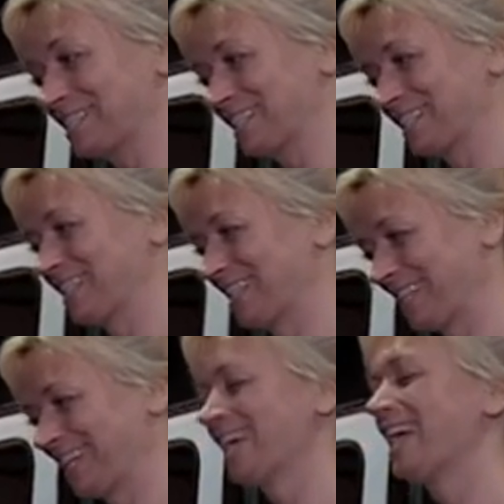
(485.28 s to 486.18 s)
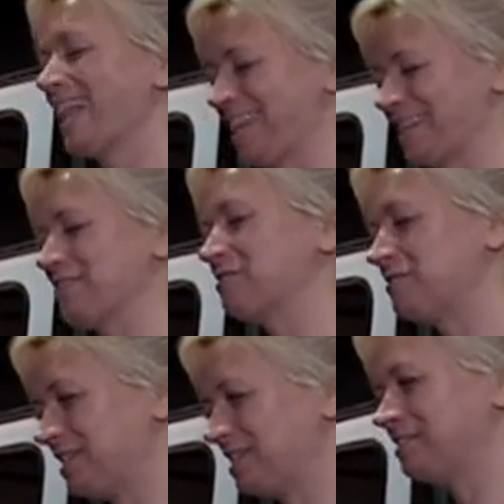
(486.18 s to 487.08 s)
Nie, to nie tak.
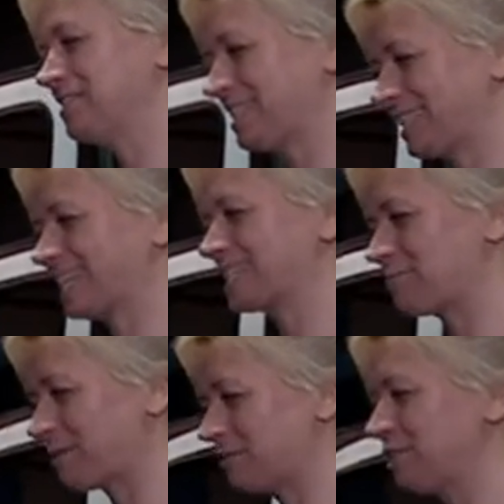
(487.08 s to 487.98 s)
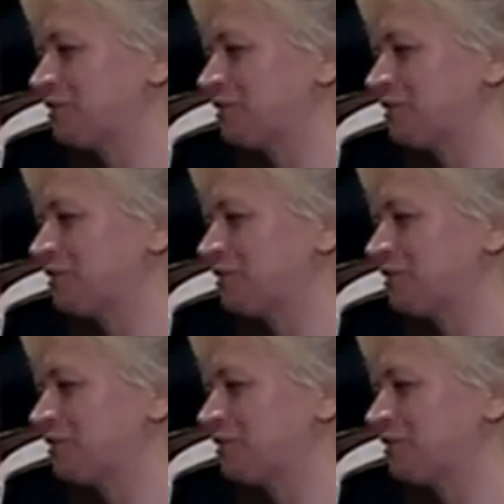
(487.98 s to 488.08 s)
Lubimy się tak zabawić,